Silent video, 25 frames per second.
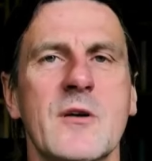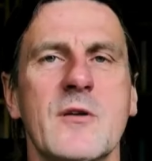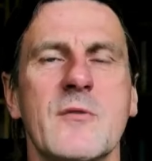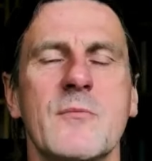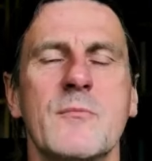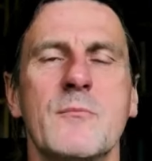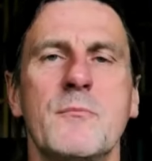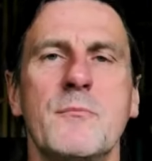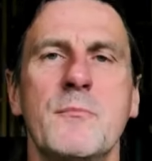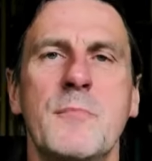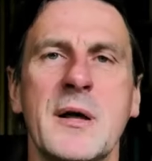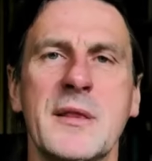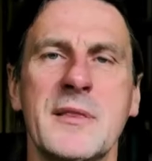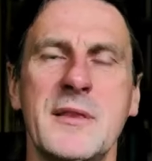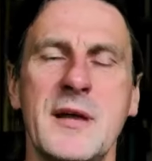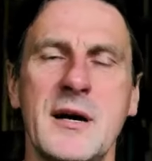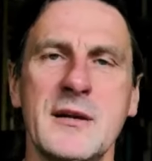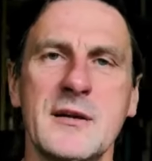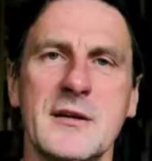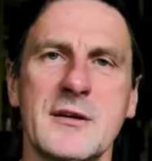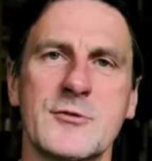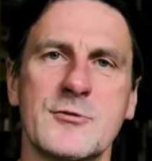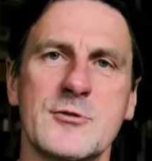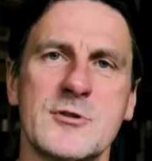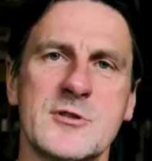
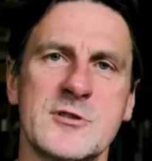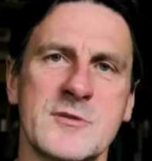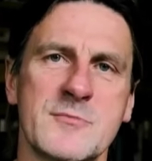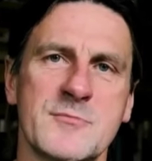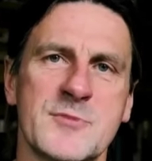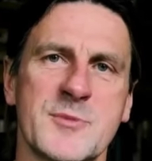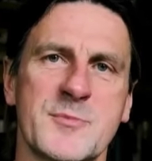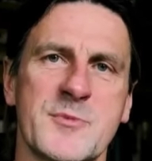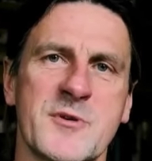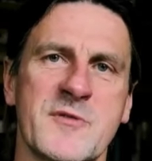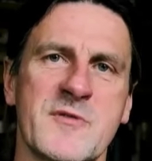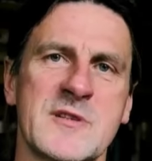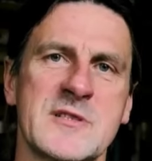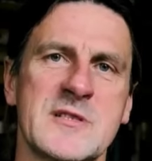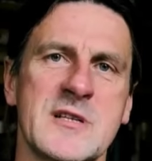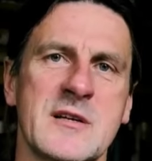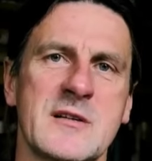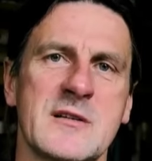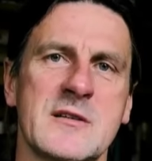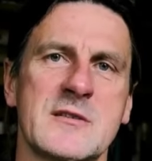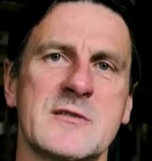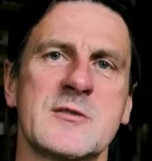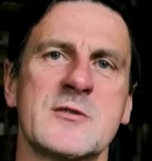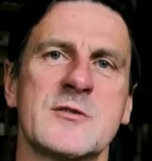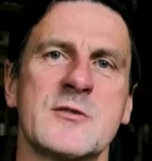Badania, które są
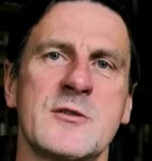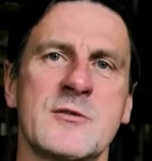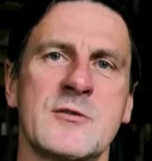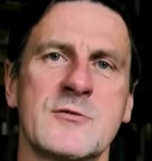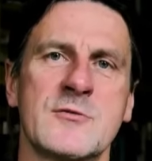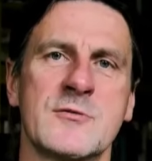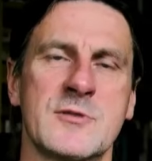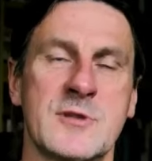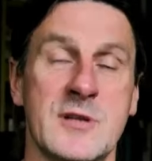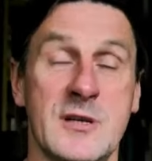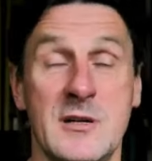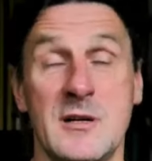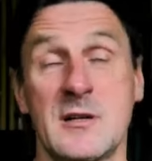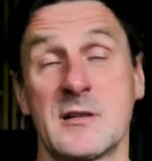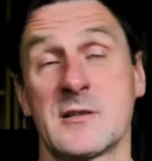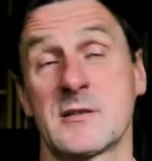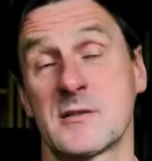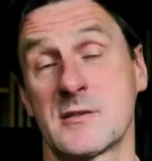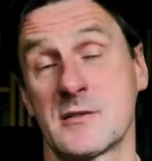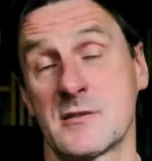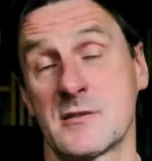przeprowadzane co roku teraz